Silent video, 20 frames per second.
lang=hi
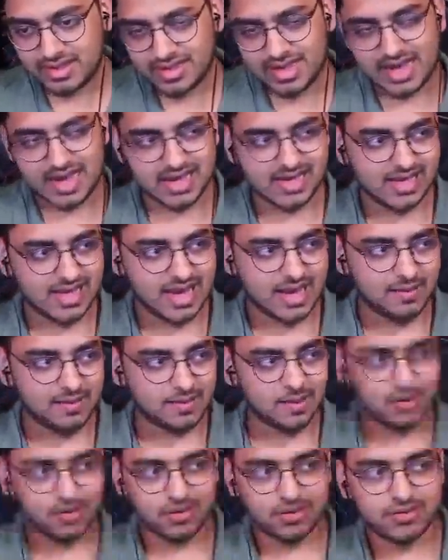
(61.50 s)
आइए आपको
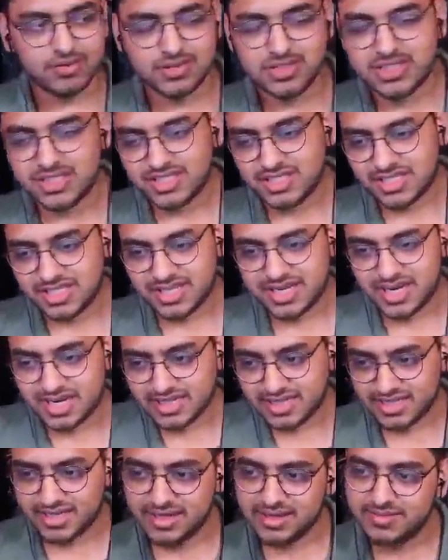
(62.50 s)
और कुछ चीज़ें दिखाते
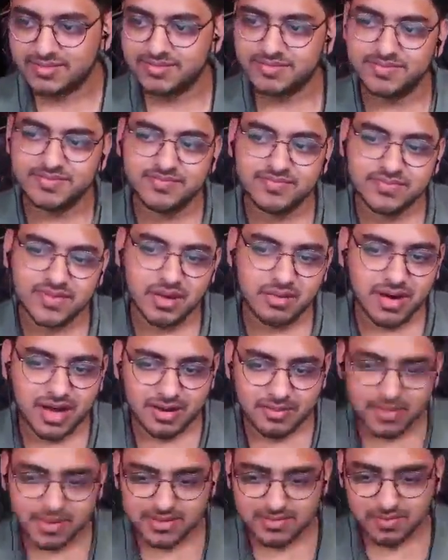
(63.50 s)
हैं हम हमारे
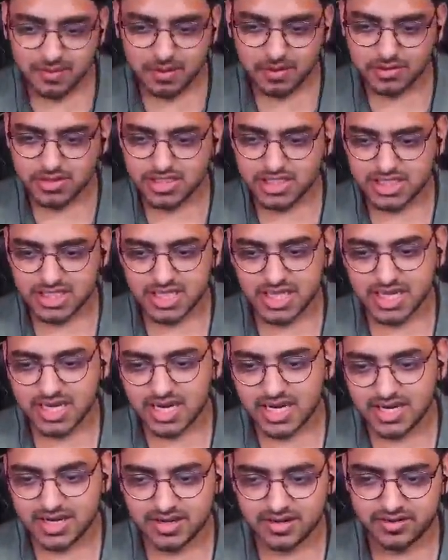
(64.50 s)
पास बहुत चीज़ें
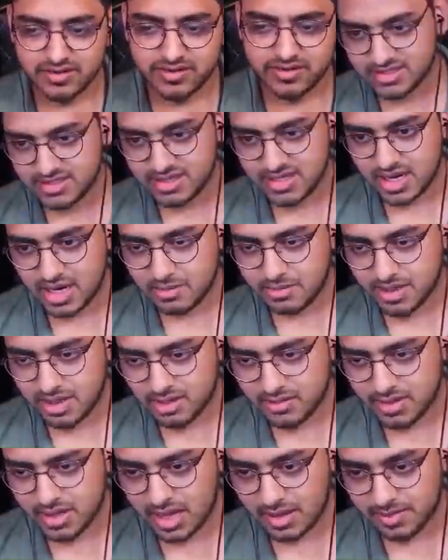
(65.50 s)
दिखाने को अभी हम
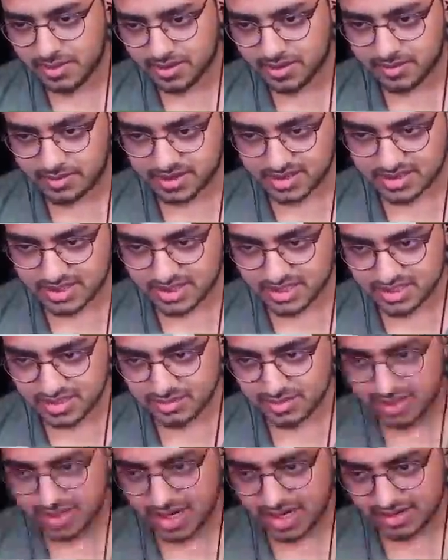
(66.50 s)
यहाँ पे मर्सिडीज
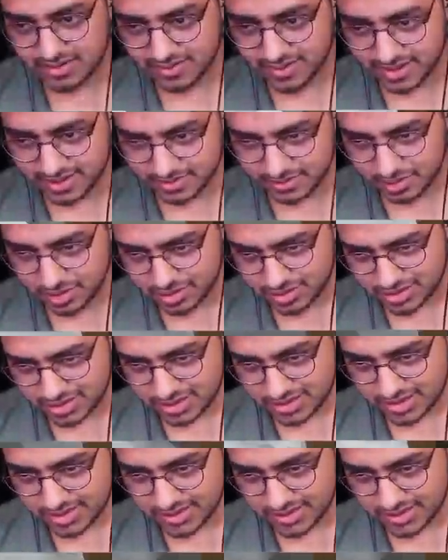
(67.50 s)
बनाने वाले बहुत जल्दी